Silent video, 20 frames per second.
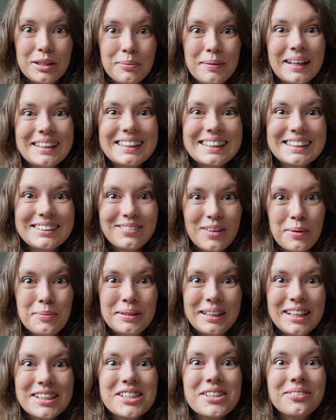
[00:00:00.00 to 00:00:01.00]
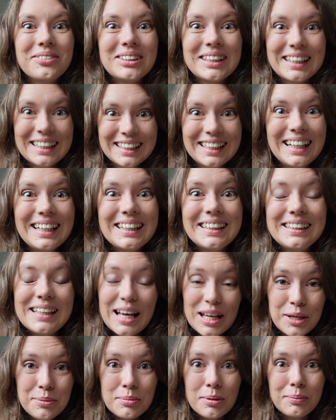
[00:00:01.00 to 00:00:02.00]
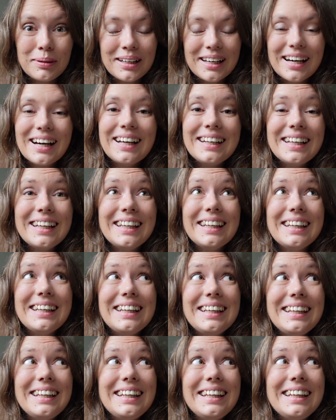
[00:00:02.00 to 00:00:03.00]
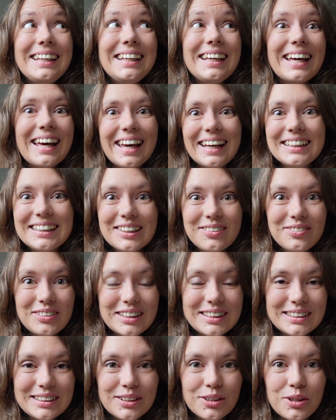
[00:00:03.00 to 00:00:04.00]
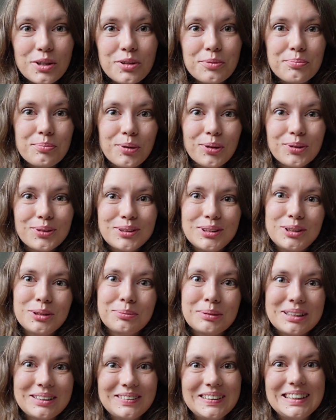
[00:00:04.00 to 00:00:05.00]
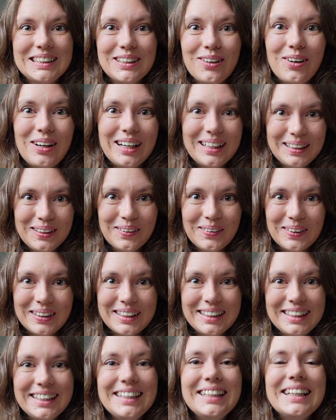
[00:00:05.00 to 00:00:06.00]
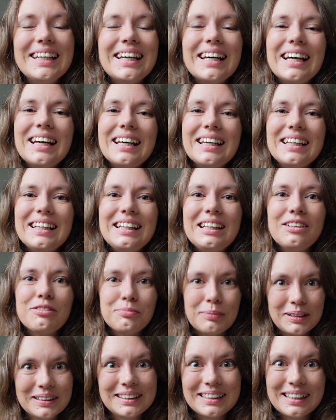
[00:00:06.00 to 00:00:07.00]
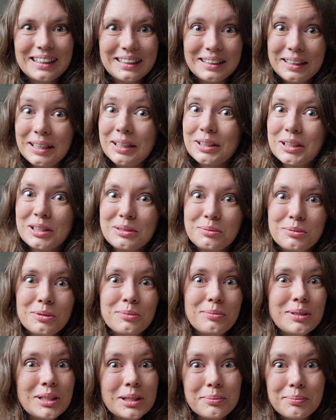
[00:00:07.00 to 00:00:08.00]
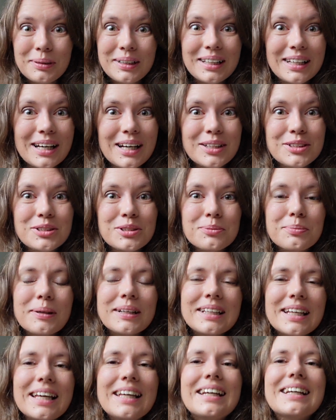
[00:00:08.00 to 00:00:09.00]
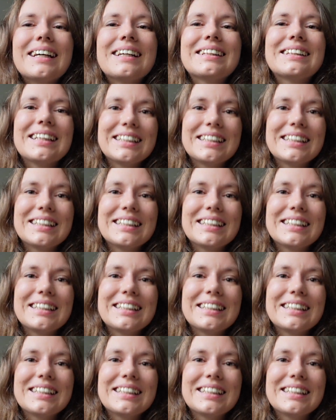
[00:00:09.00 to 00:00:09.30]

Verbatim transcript: ребята, с вами Даша, вы на канале Дари Библиарий, и это видео полностью посвящено одной книге и вполне конкретному мероприятию по ней,